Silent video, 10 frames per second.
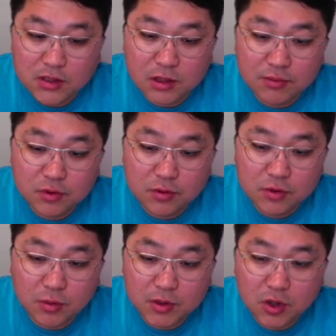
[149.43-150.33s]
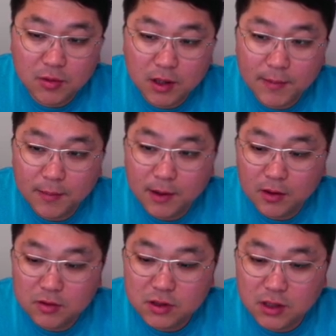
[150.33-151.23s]
제품 정말 저렴하게 판매하고
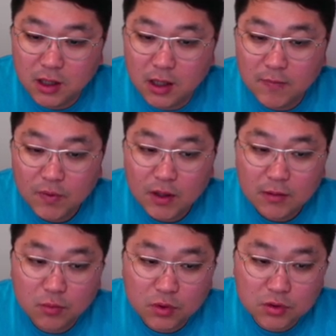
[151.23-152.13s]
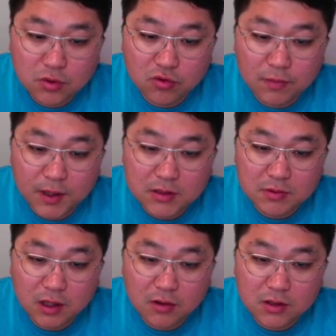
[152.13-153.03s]
있으니까 보시고 구입하시면
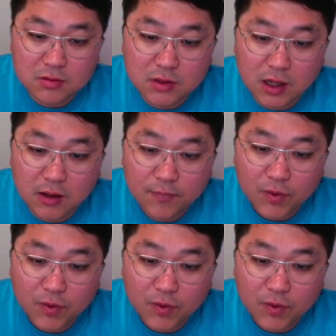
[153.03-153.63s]
될 것 같습니다.